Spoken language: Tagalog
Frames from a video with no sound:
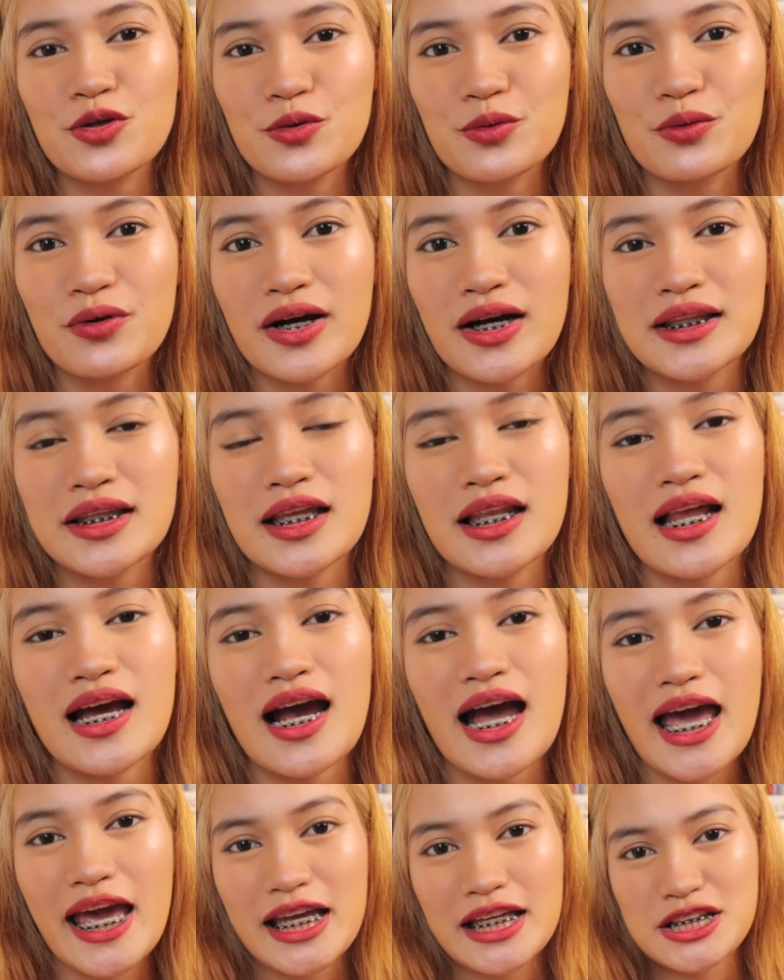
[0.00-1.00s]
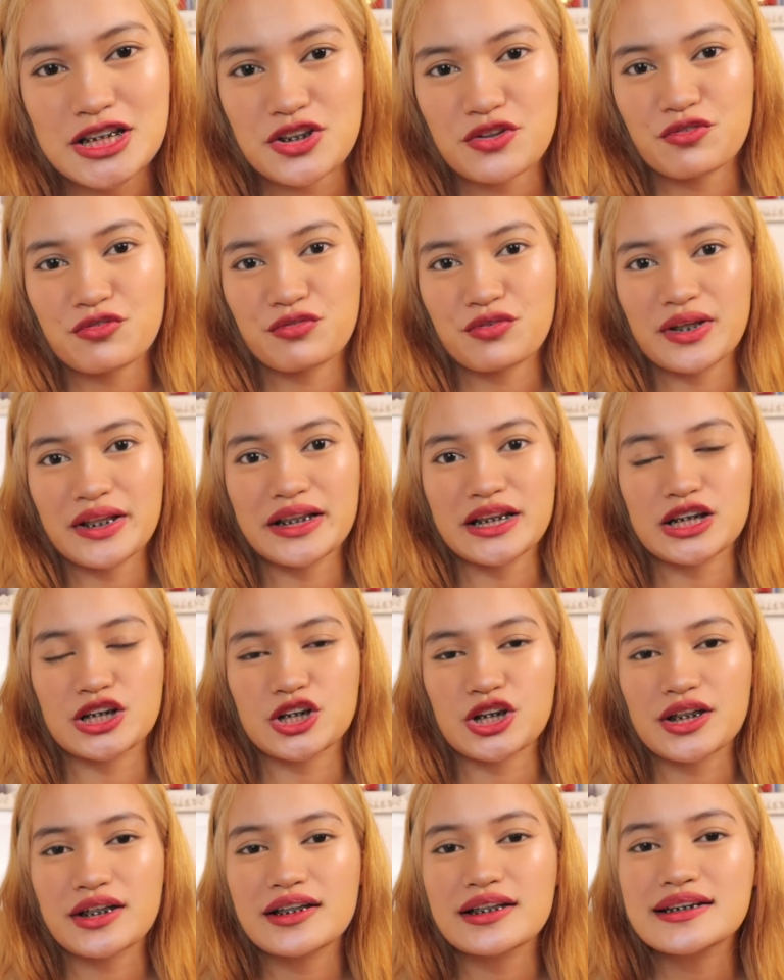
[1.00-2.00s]
yung kanilang IG
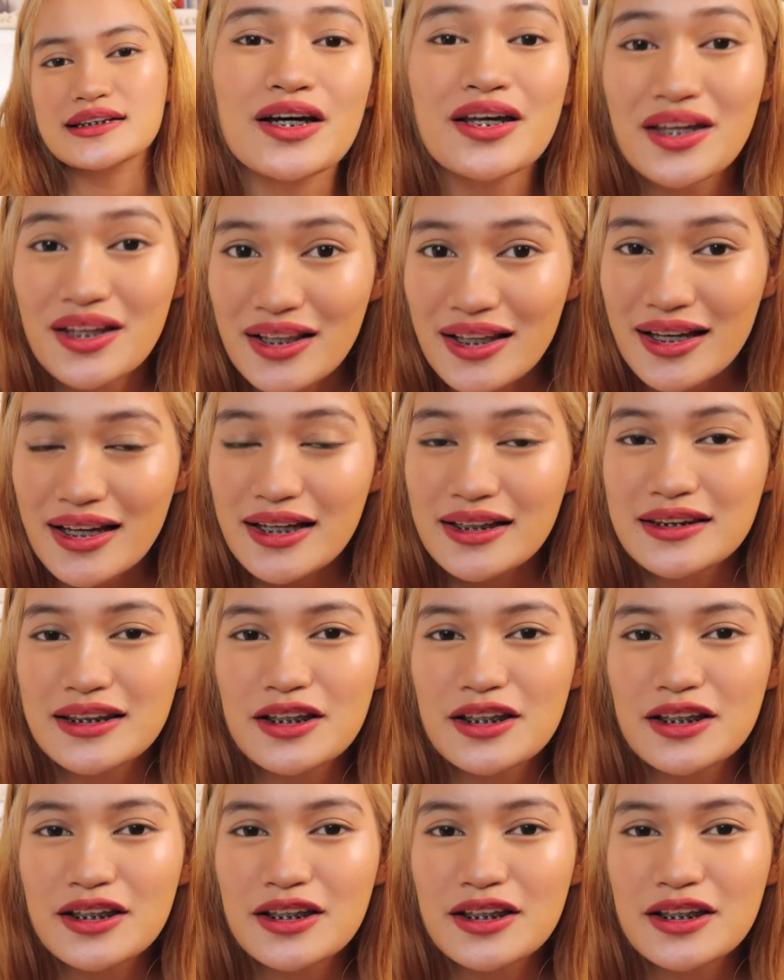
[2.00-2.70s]
filters. So, ayun lang.